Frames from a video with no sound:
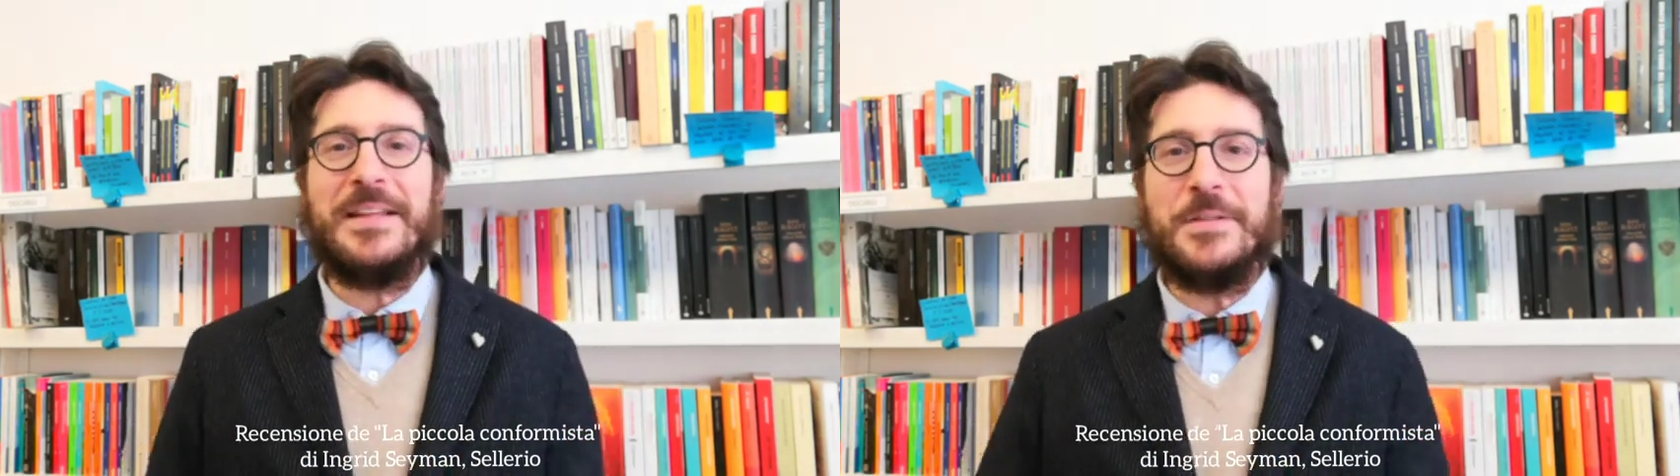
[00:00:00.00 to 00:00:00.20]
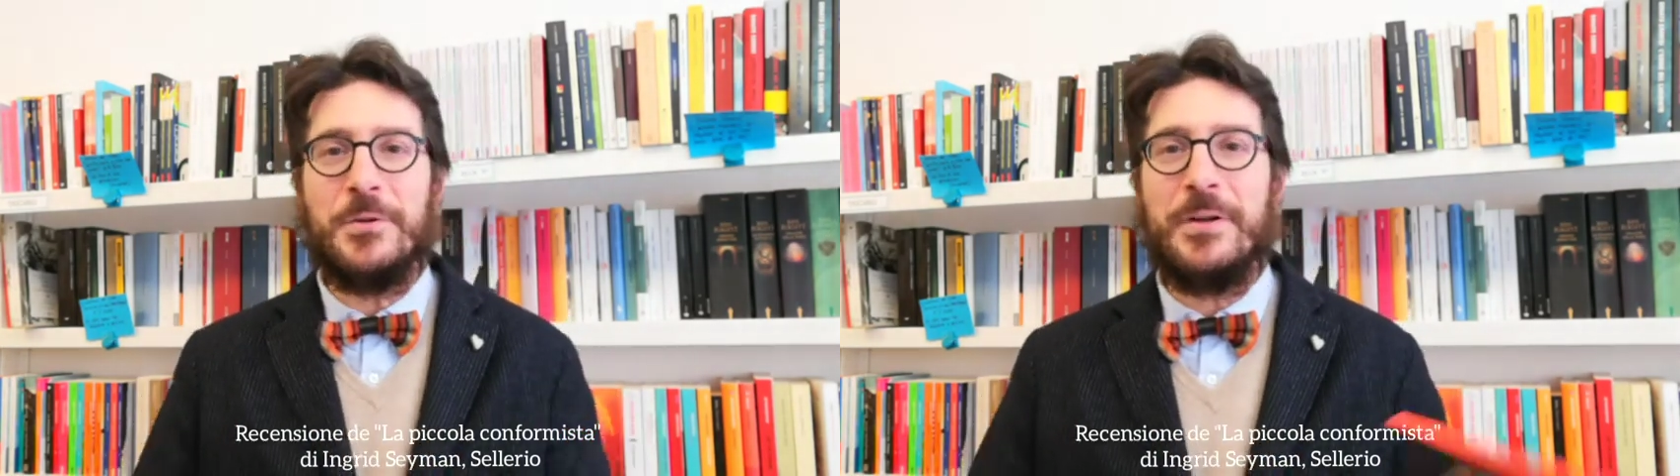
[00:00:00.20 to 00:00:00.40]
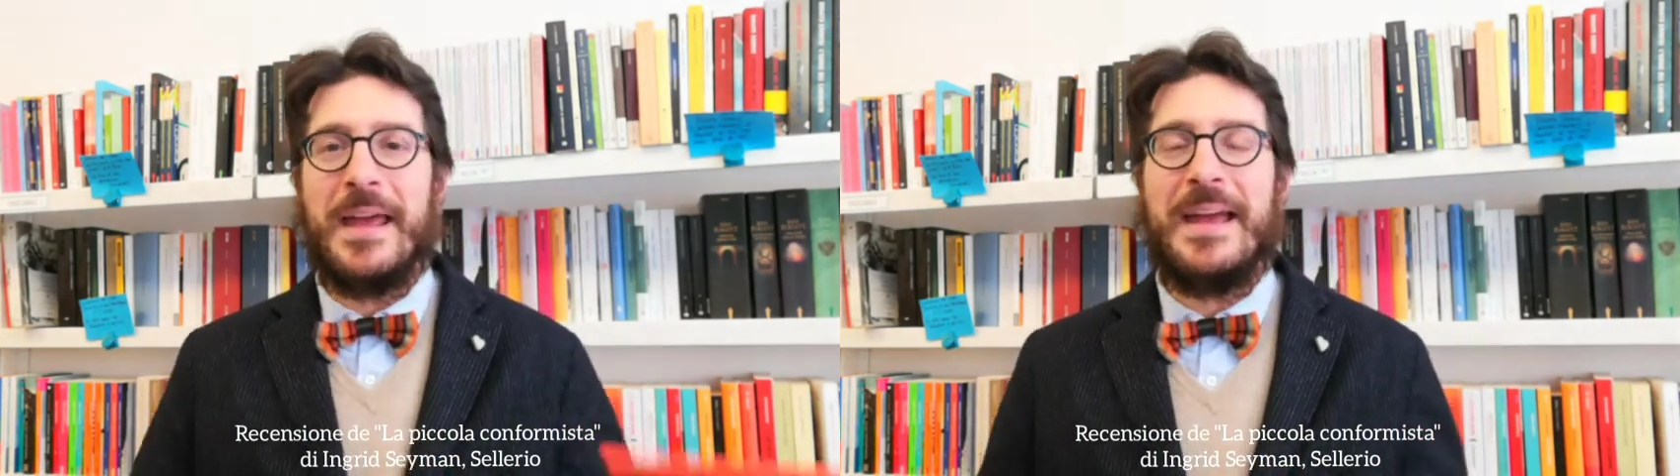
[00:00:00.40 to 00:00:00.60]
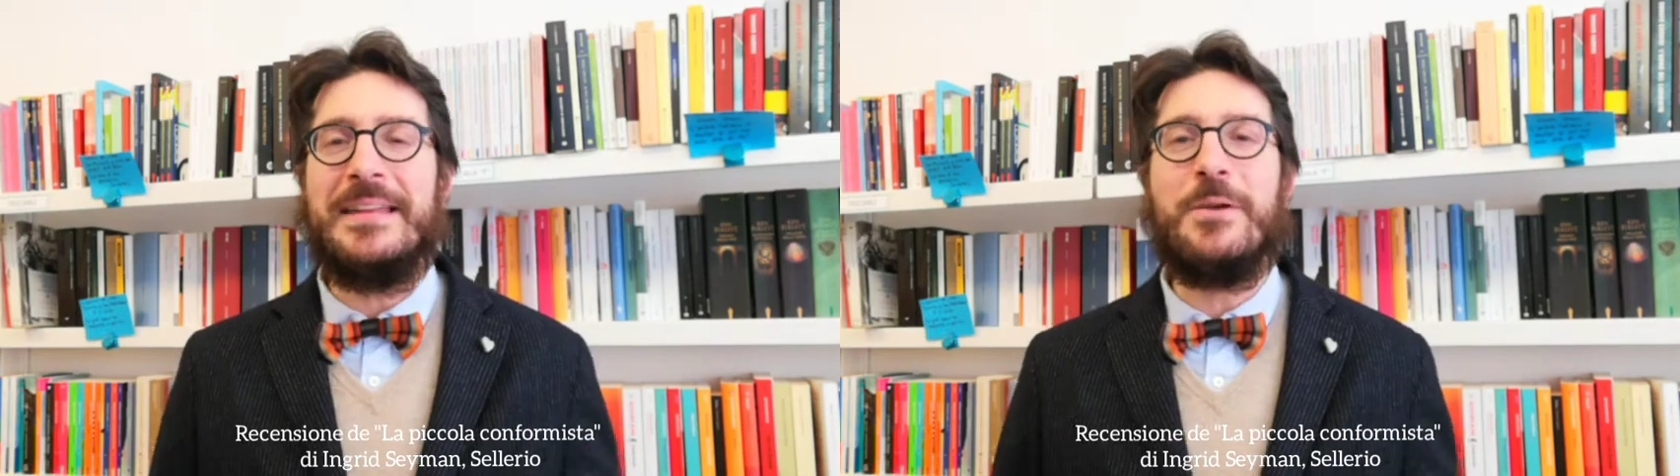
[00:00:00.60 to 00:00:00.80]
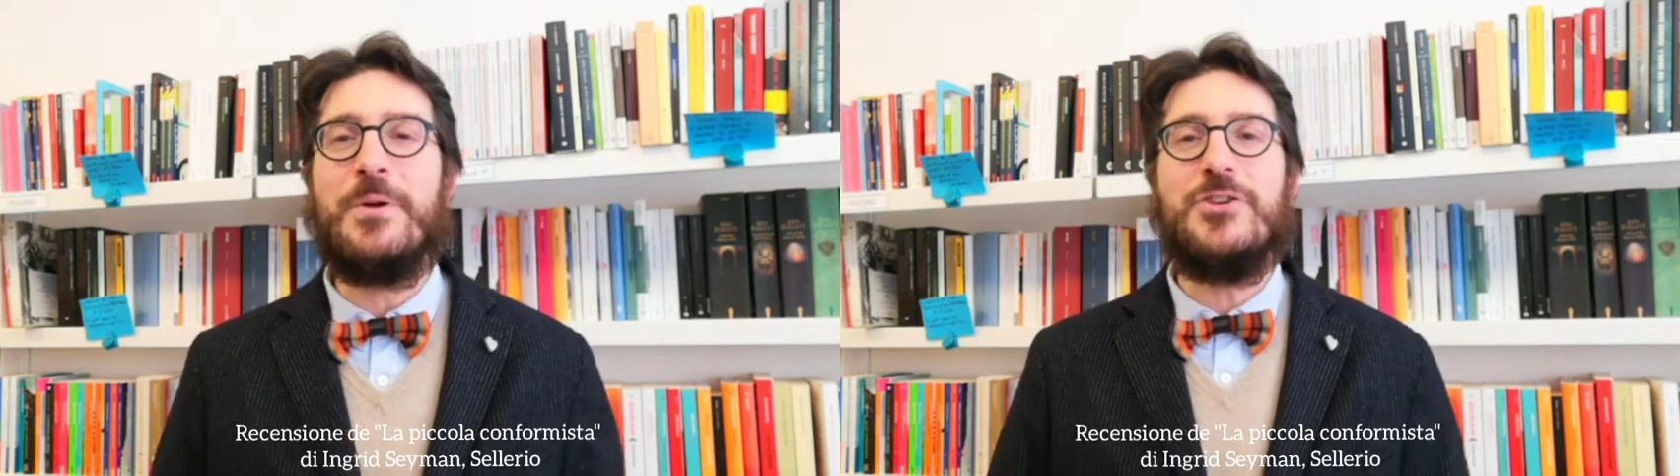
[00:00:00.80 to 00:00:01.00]
canzone
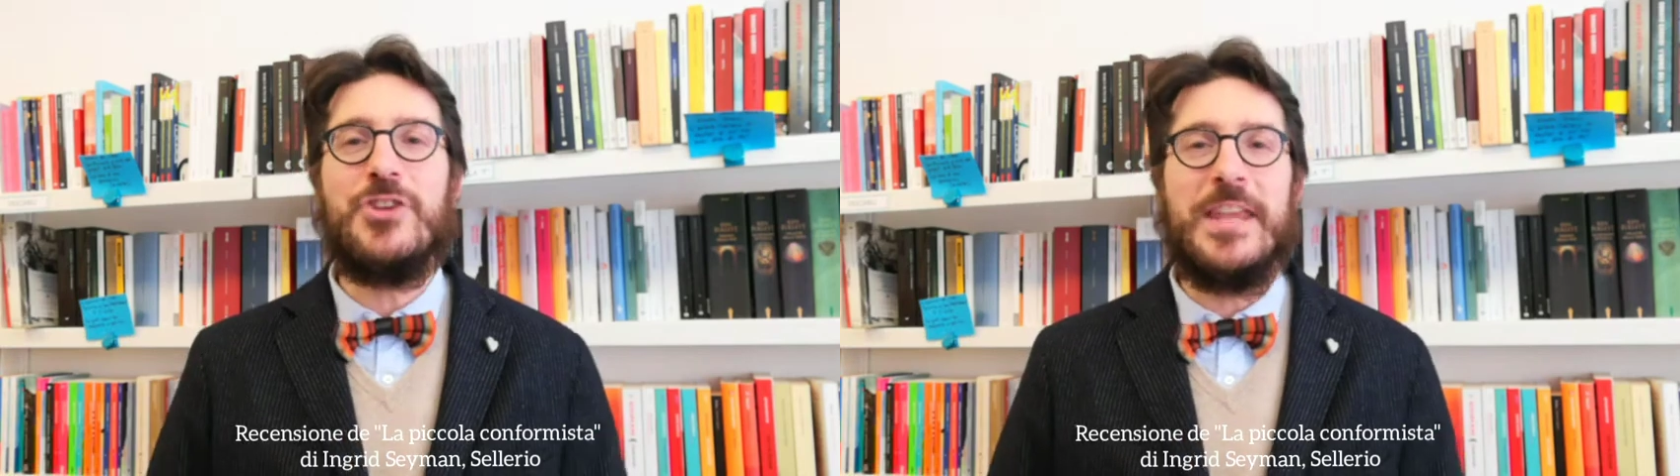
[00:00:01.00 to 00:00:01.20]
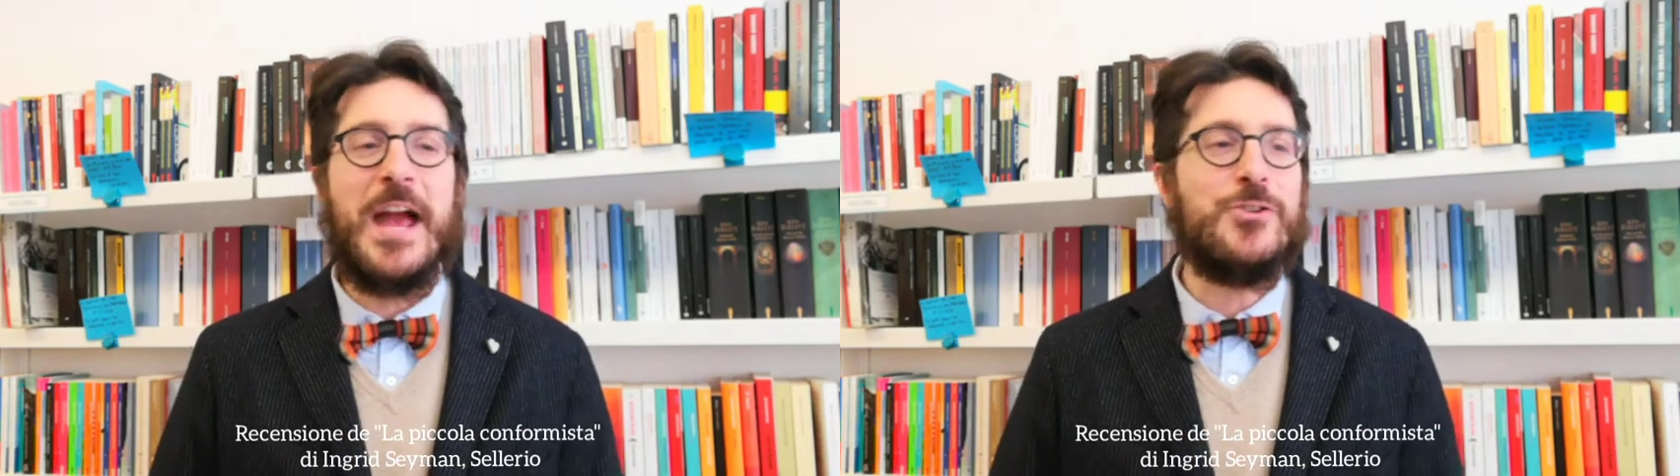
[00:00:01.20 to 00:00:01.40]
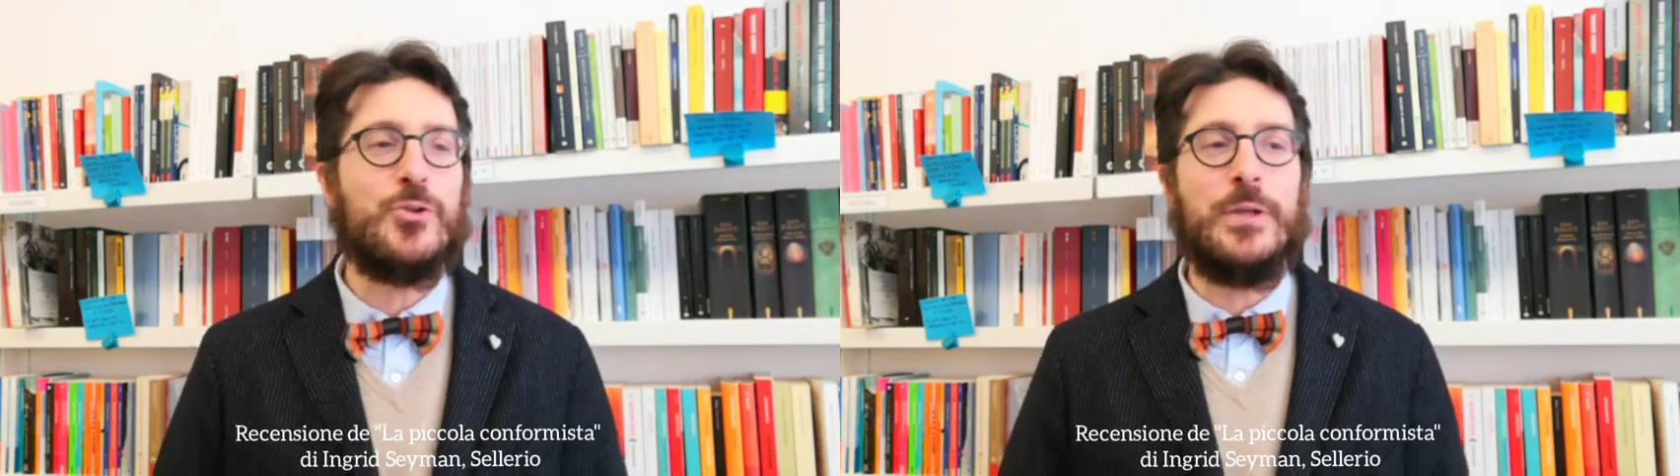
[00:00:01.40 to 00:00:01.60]
di quel geniaccio